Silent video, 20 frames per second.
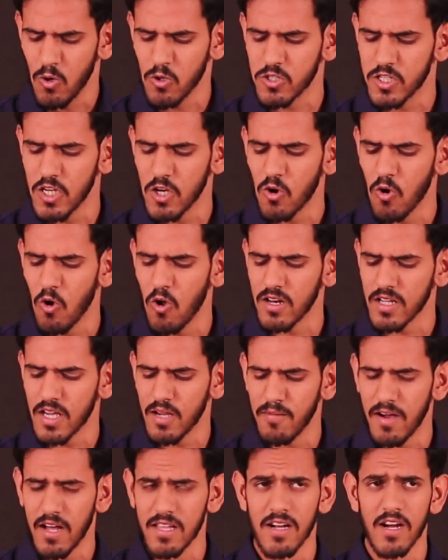उसके कॉल
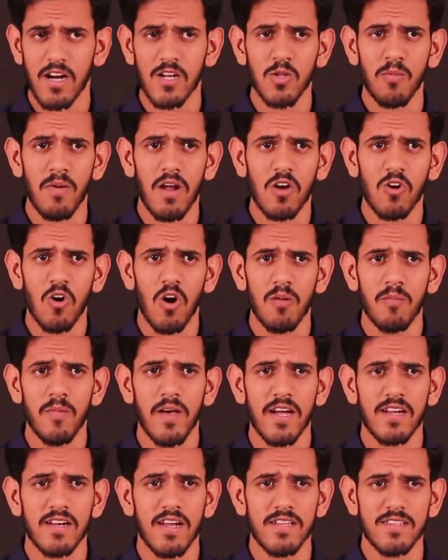के बाद अगर तुम्हारा कॉल
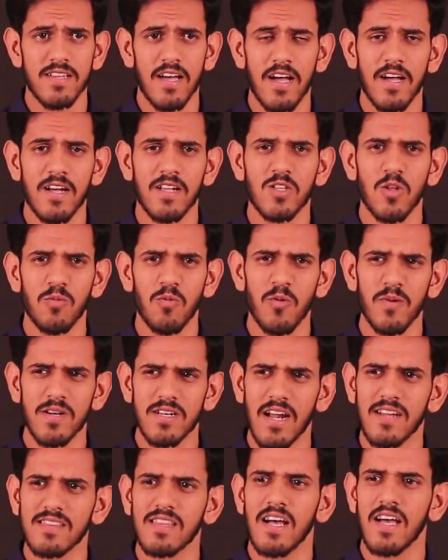बैक ना जाए तो वो भी
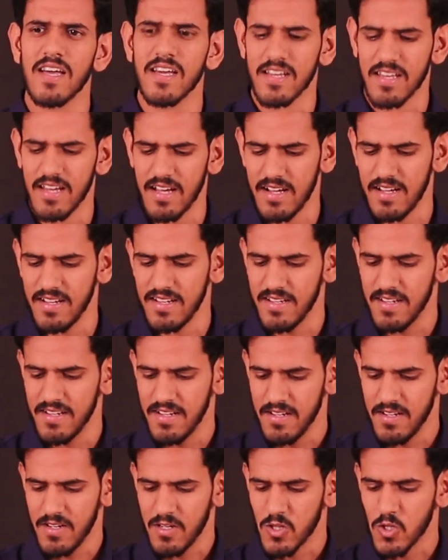डरता है क्या
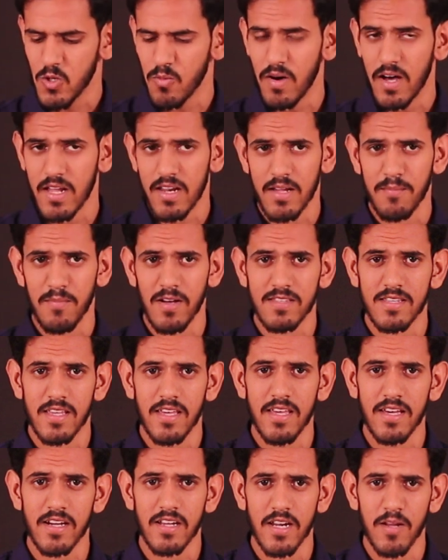तुम्हारे बस
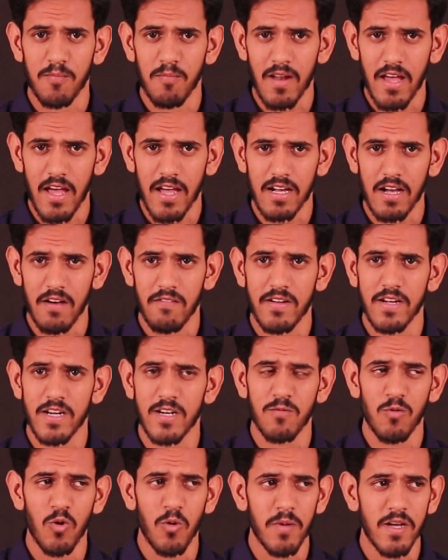एक रिप्लाई का
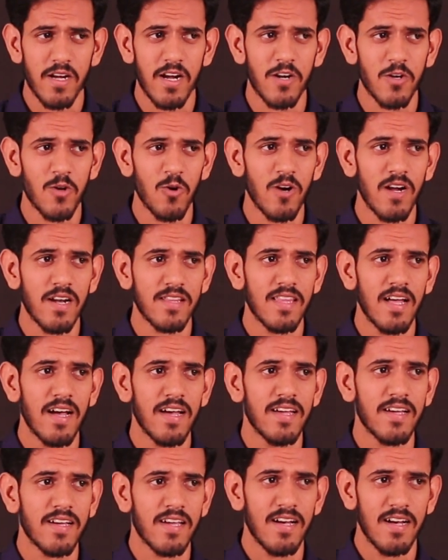वेट वो भी घंटों करता
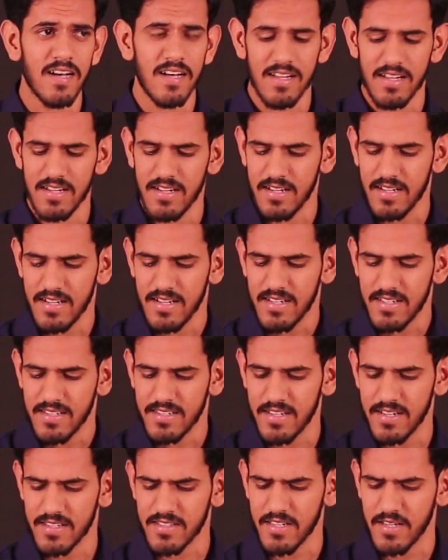है क्या
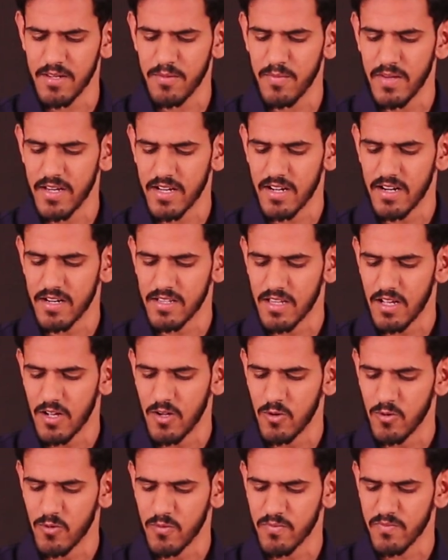जैसे मैं करता
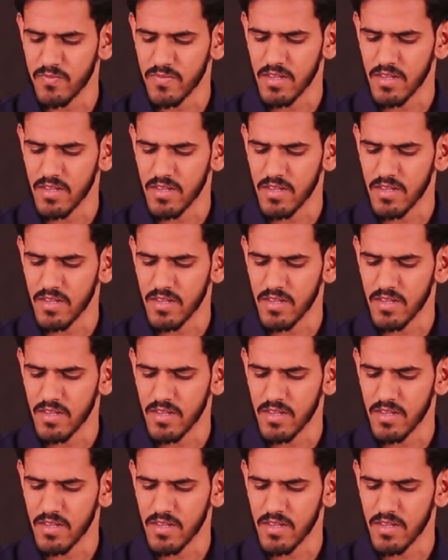हूँ